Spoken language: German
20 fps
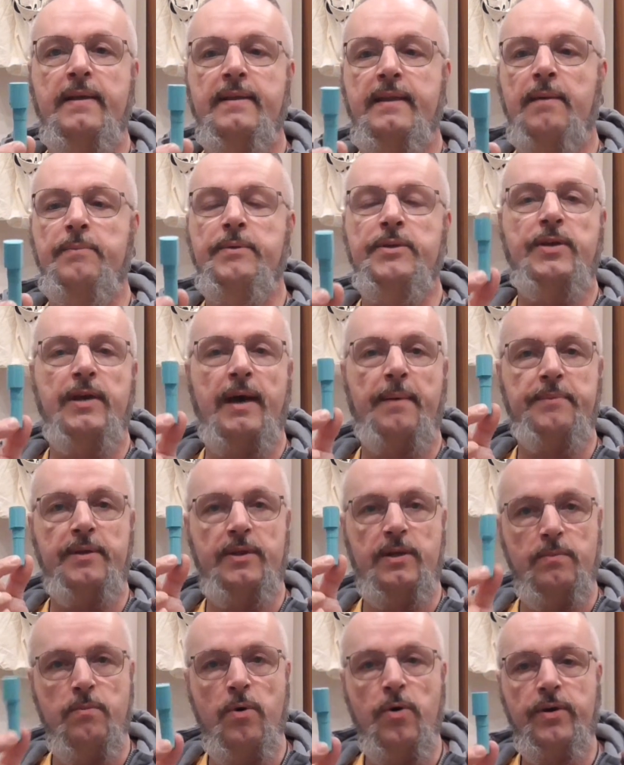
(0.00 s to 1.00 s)
Damit habt
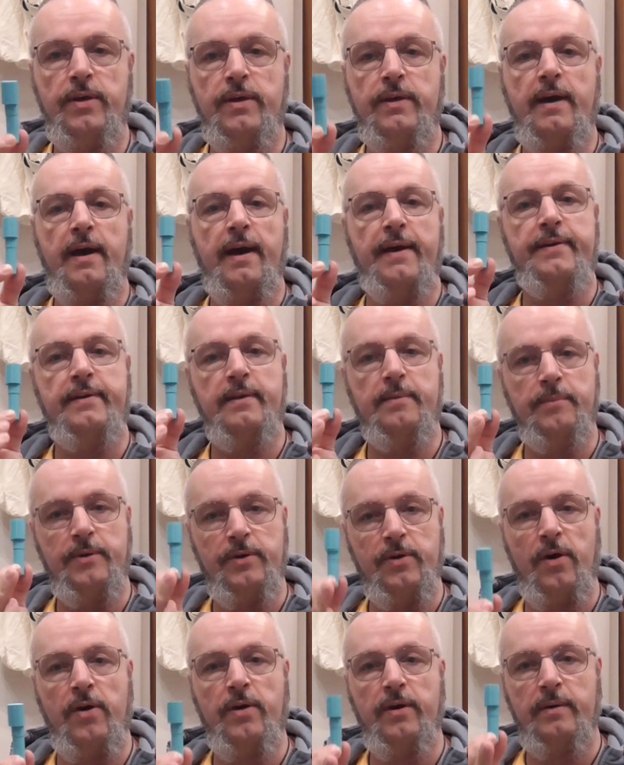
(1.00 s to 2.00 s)
ihr die Möglichkeit,
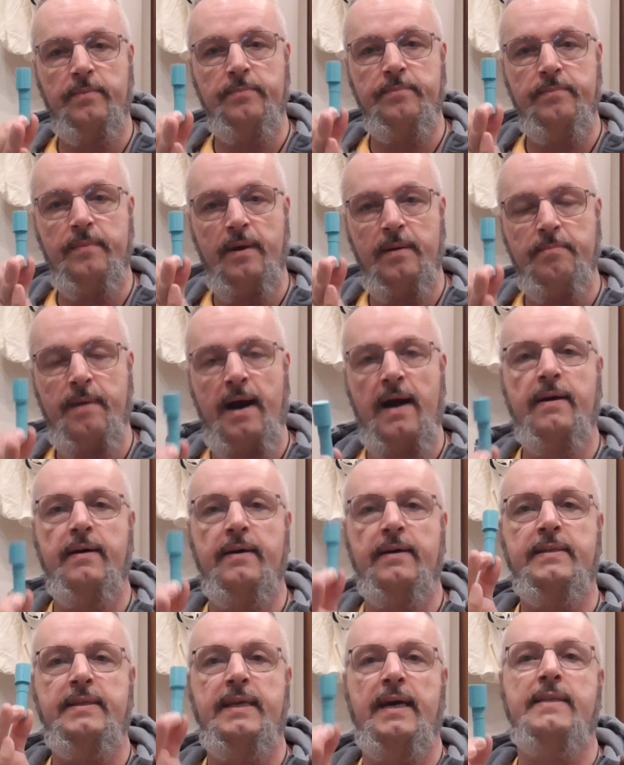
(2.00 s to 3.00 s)
mit eurem
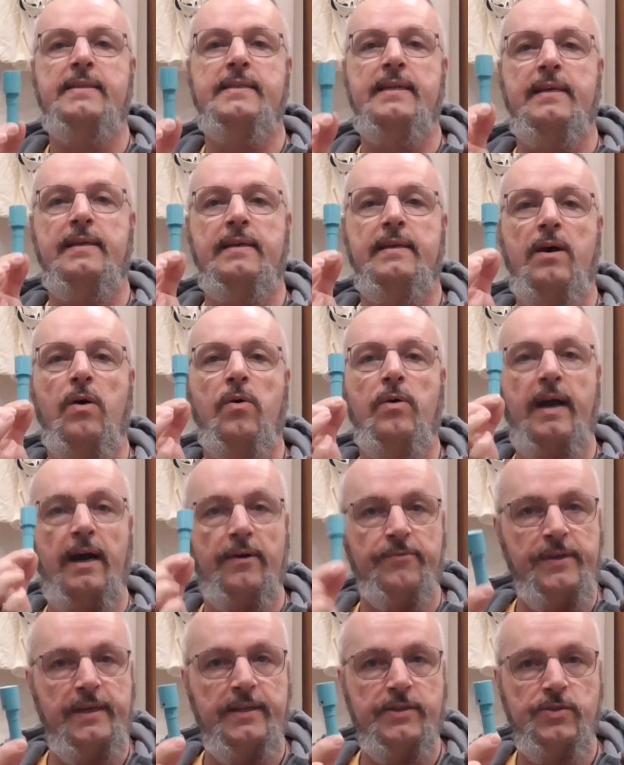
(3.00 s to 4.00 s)
Marker tatsächlich auch
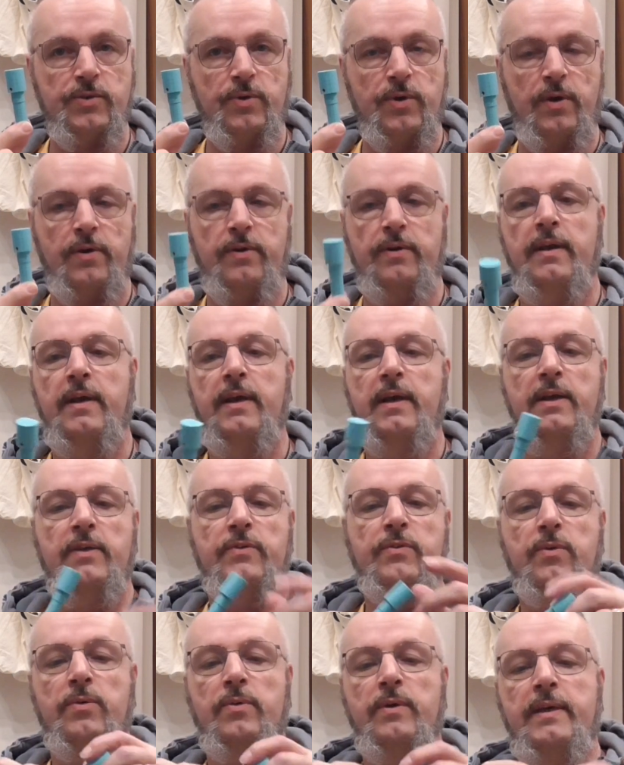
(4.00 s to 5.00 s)
gravieren zu können.
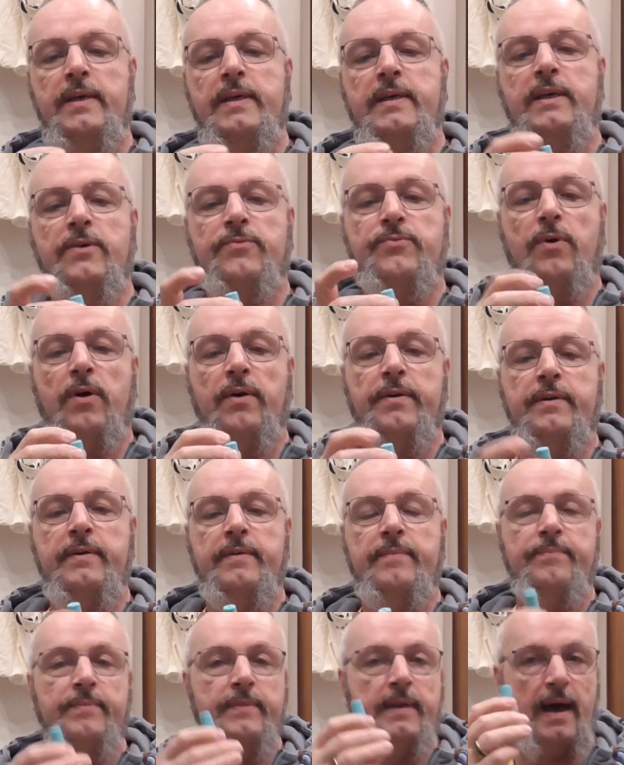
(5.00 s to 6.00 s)
So, hier
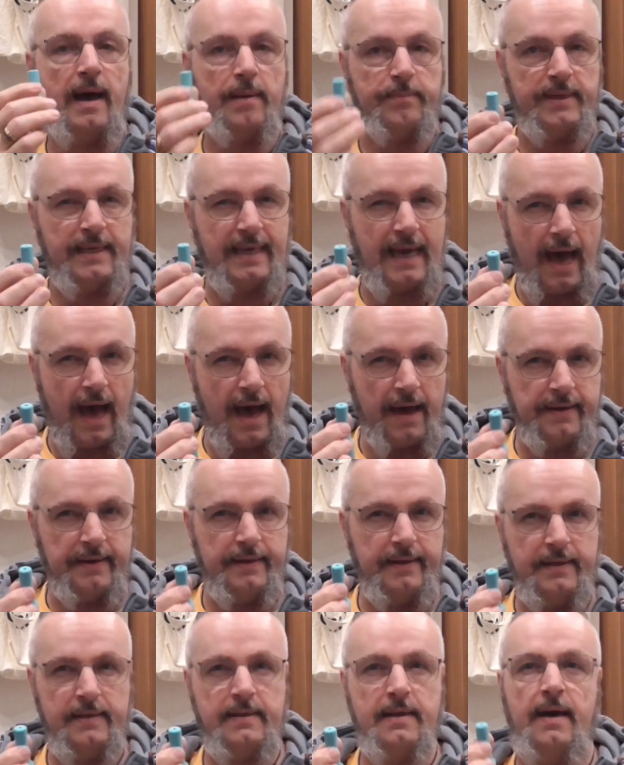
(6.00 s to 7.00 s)
vorne habe ich
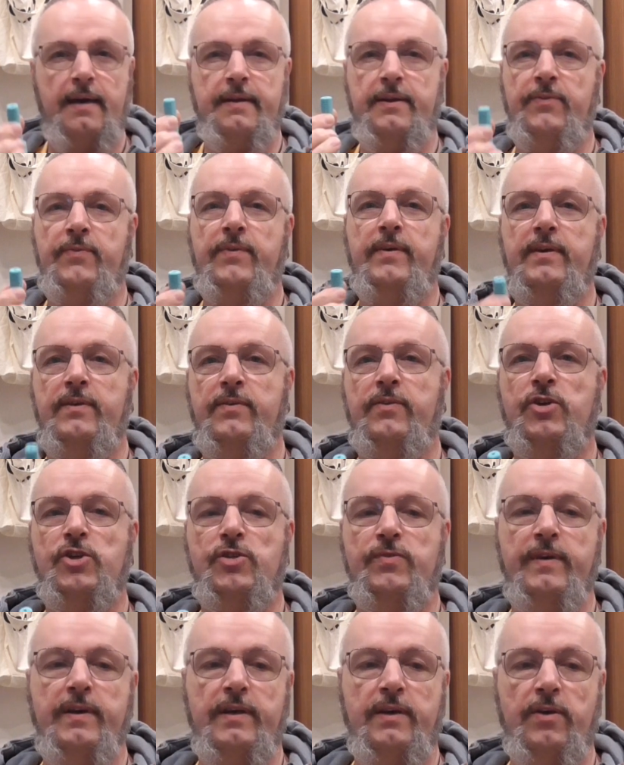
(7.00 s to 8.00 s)
gerade nicht da, deswegen ist es
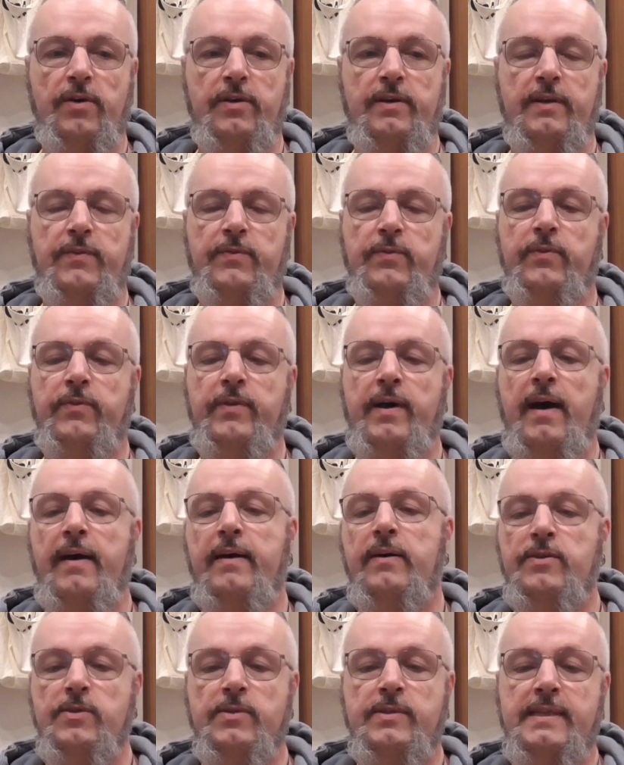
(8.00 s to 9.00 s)
schwierig, euch das zu,
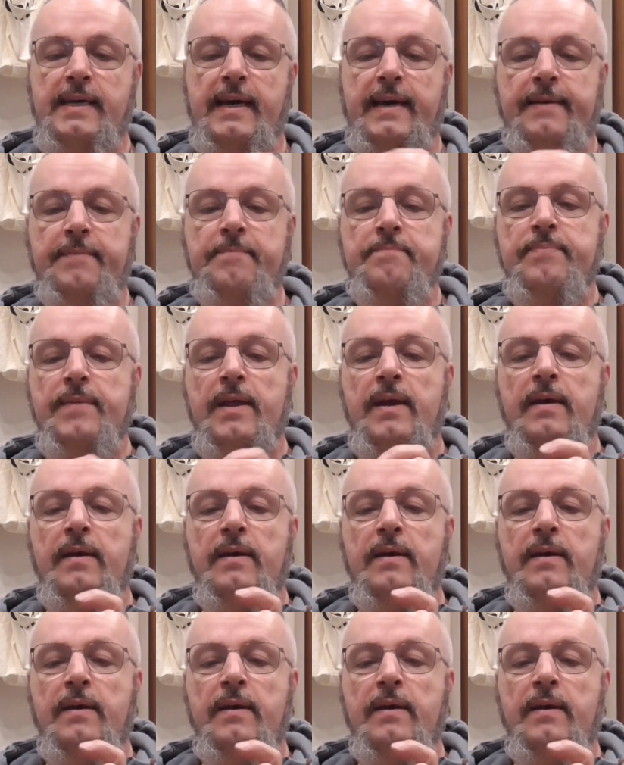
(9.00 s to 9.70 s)
zu zeigen,